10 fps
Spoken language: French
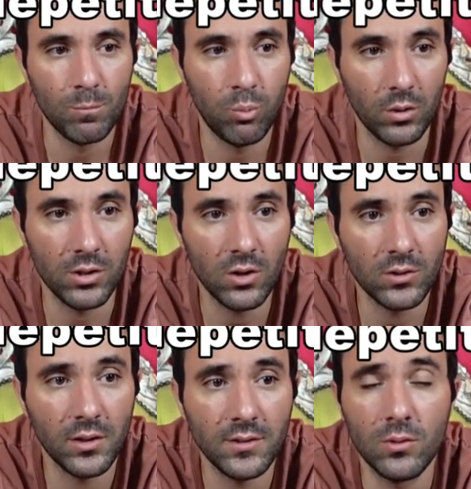pour les gens,
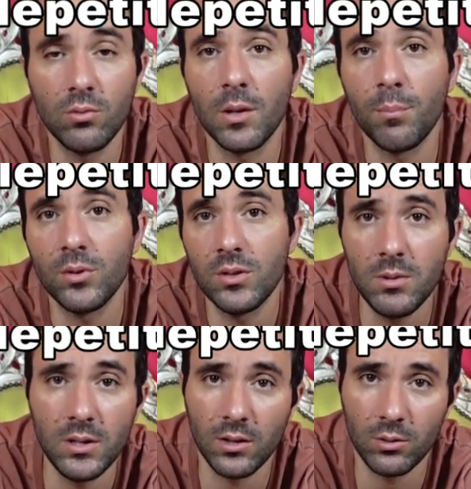c'est vrai que c'est une
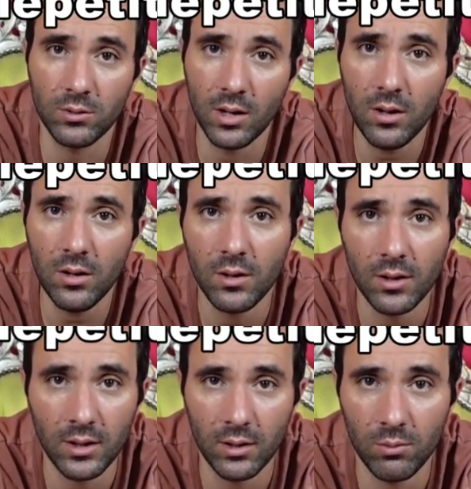impossibilité totale
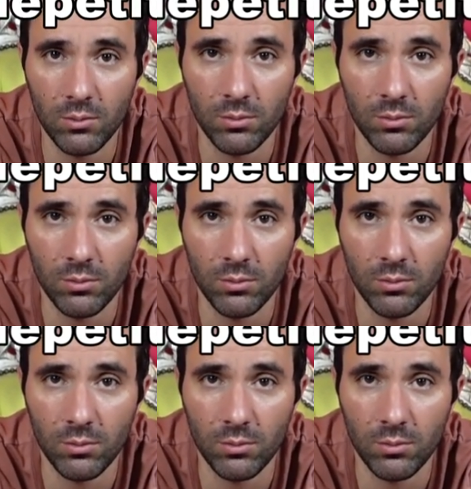et,